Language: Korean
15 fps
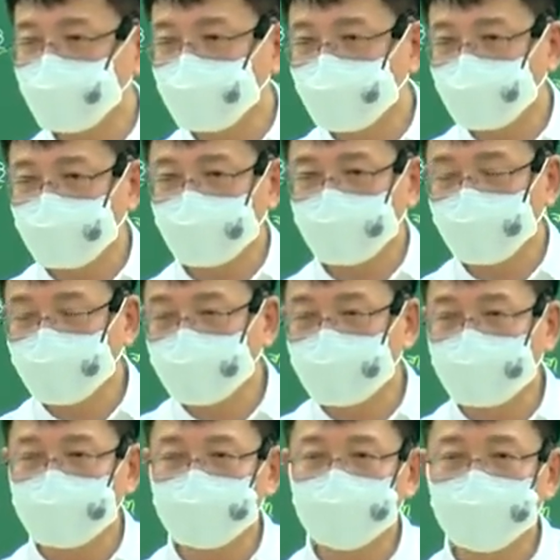상
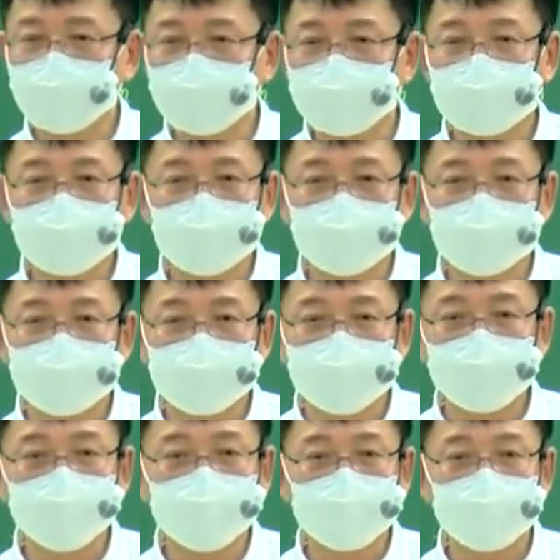비까지도 오는 게면
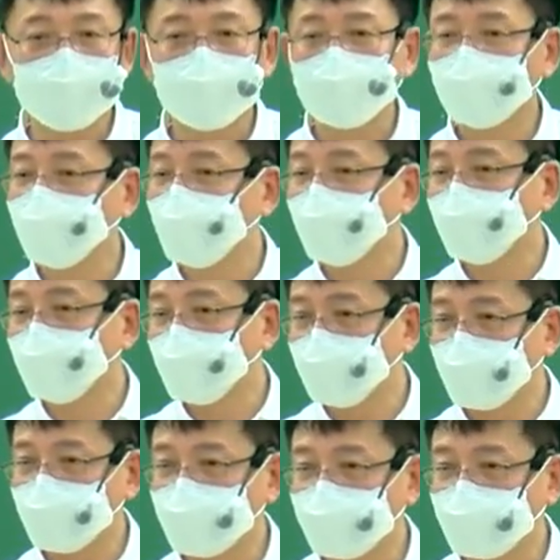뭐고
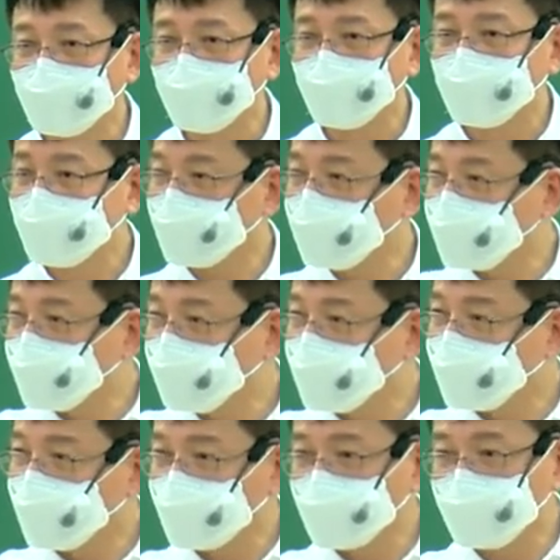포괄이고, 비까지 오는
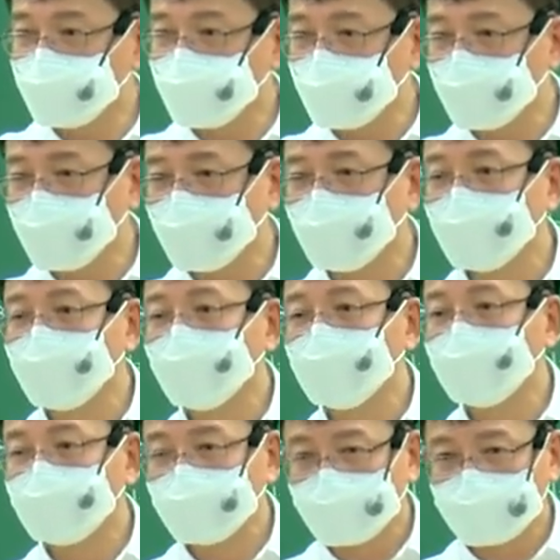건 아니면 뭐다?
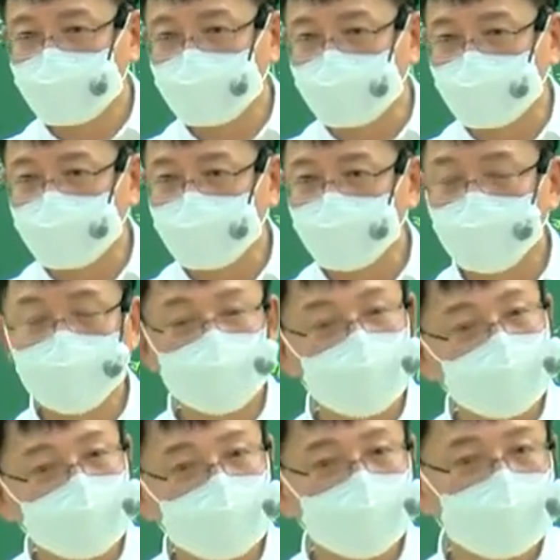특정. 뭐 이
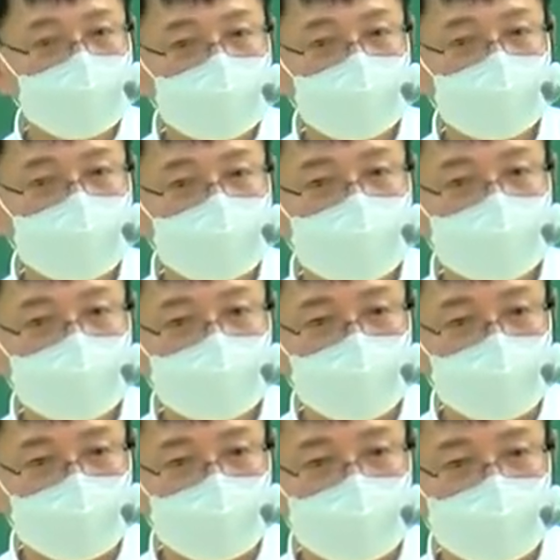정도만 기억하시면
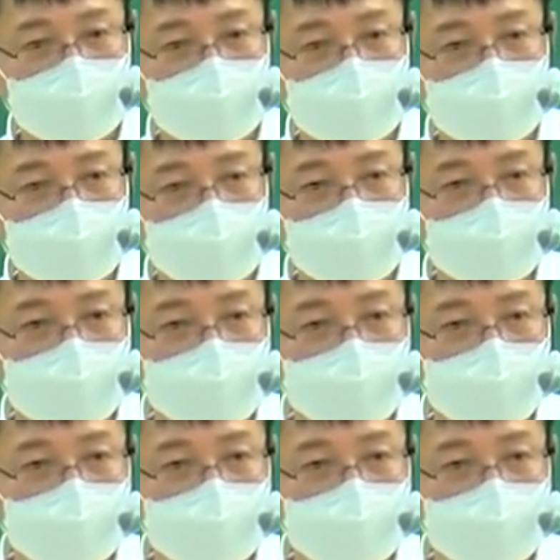돼요. 됐죠?